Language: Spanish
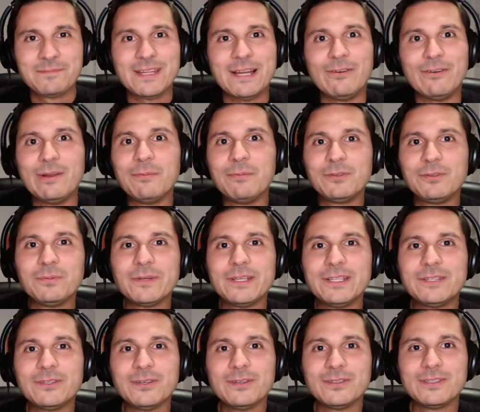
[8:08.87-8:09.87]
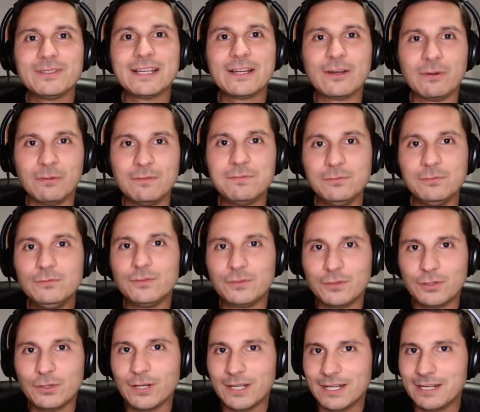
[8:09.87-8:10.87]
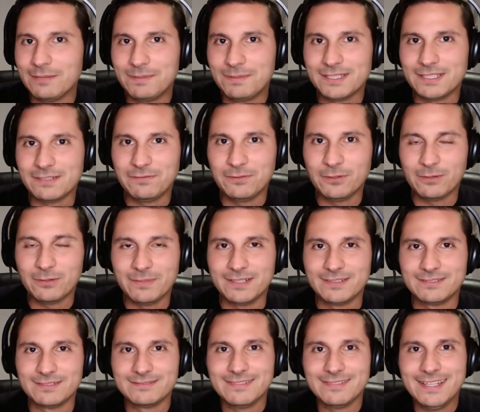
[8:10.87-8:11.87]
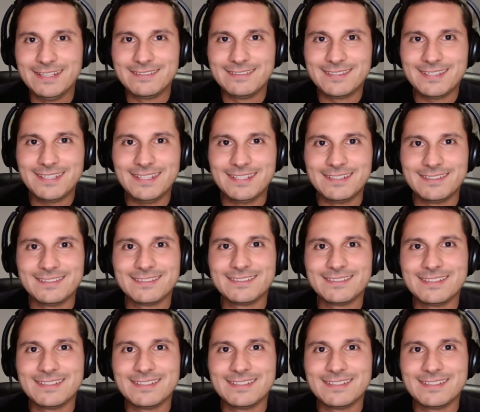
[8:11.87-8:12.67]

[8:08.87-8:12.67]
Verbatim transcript: hablemos un poquito de cómo funciona la plataforma en sí,